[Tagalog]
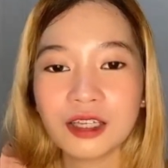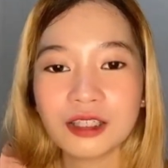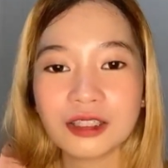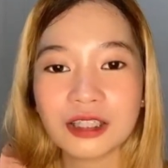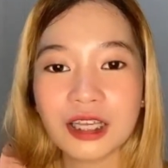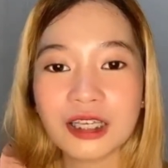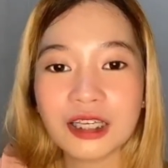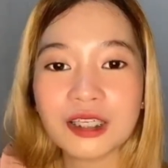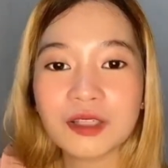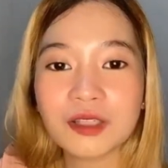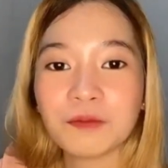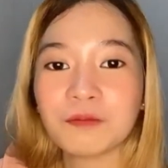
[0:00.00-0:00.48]

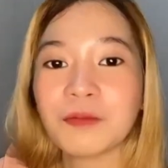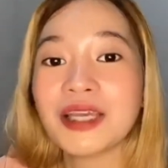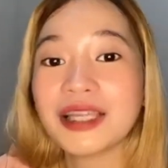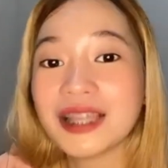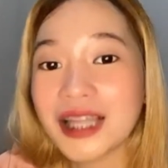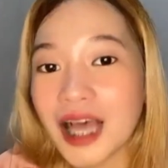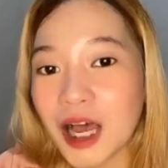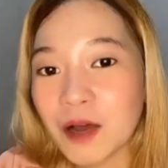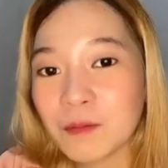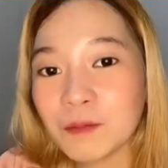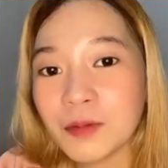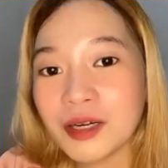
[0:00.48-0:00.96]
tas may
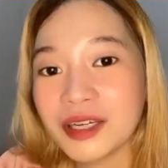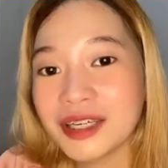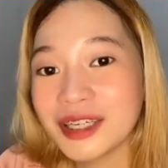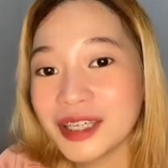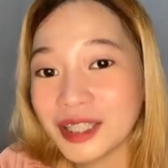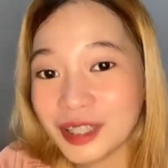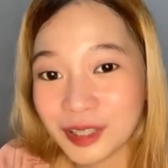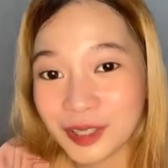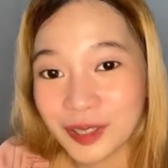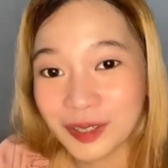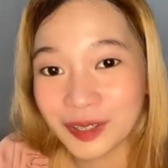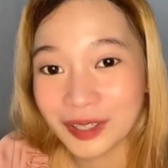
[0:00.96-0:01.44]
laban
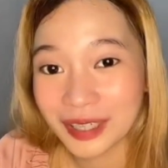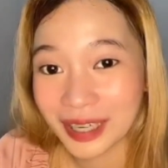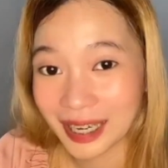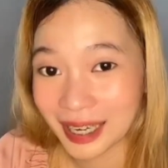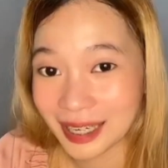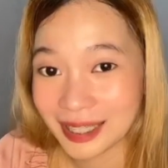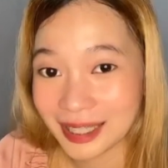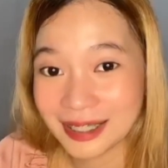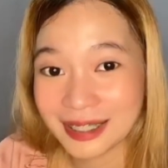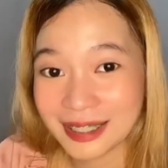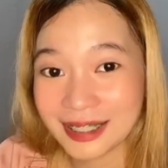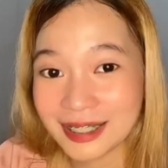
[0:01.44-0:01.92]
ito
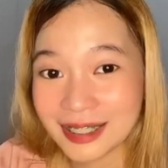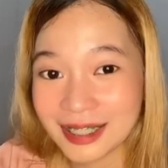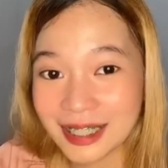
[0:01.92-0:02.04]
guys.